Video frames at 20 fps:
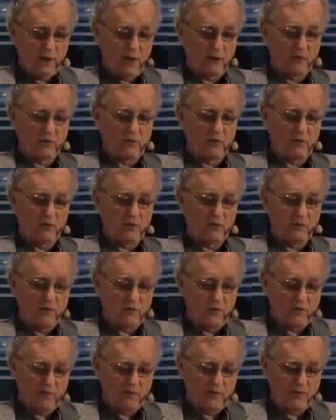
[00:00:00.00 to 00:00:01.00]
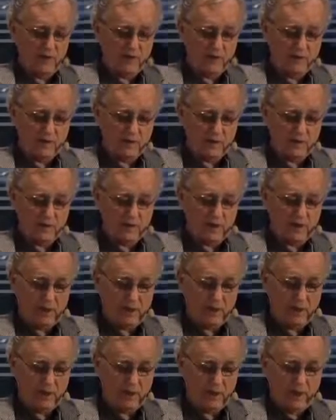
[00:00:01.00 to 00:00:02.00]
le strutture
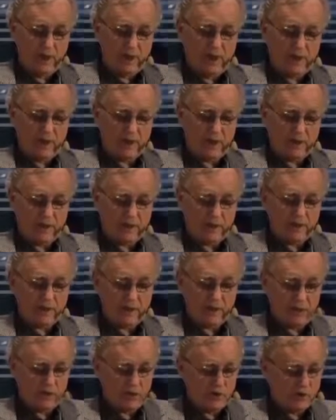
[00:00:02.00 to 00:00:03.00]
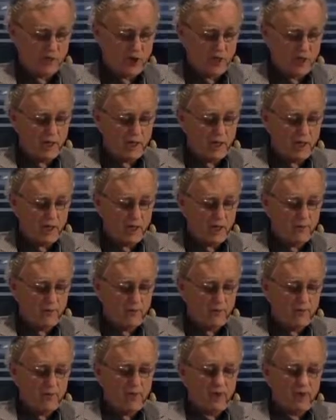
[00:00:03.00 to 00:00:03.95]
fisiche e le tecnologie